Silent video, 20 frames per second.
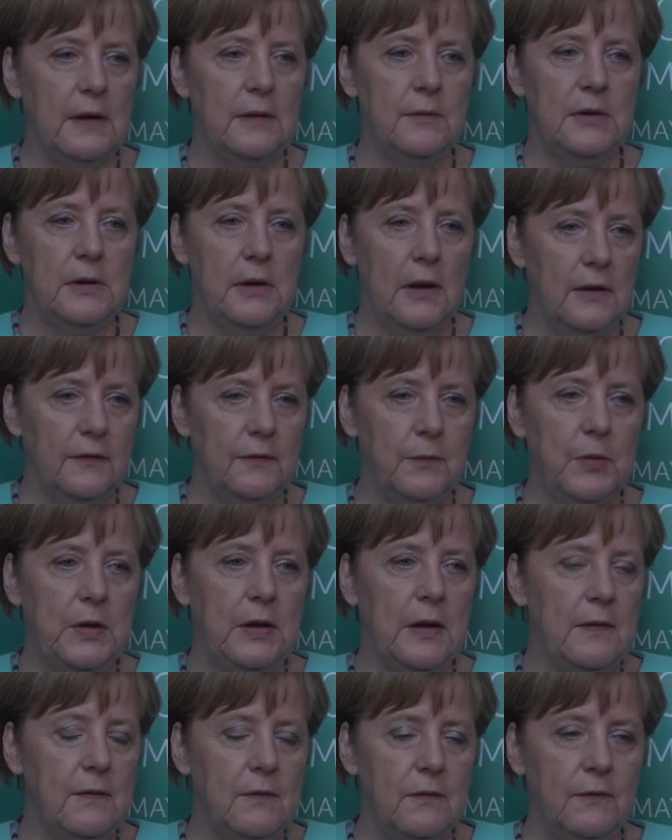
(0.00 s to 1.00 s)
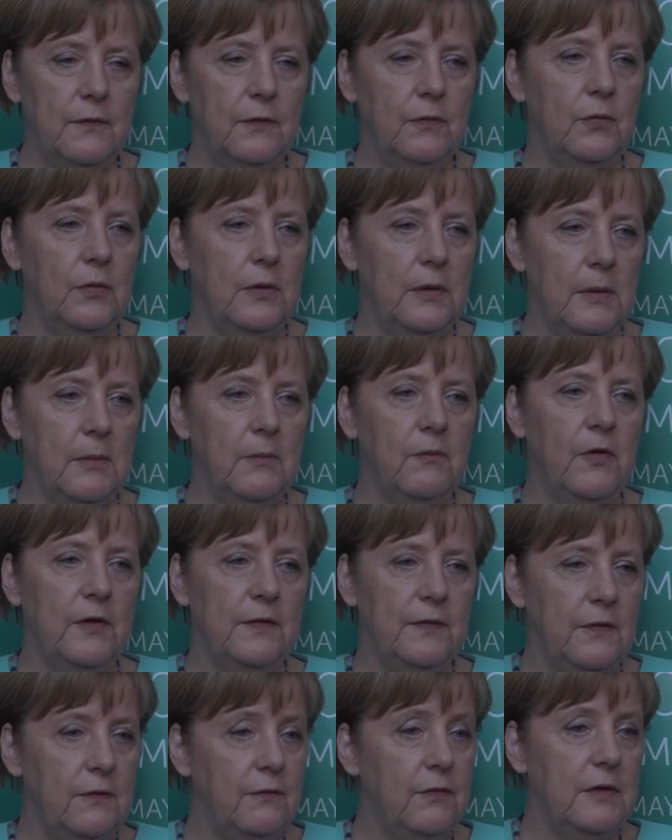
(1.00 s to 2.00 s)
ein klares Bekenntnis zu dem,
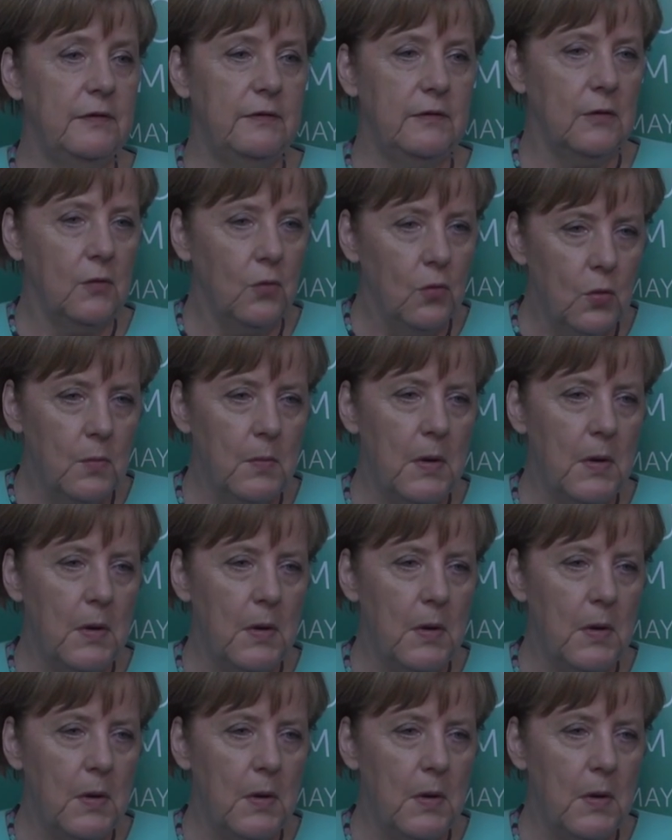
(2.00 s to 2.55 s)
was die WTO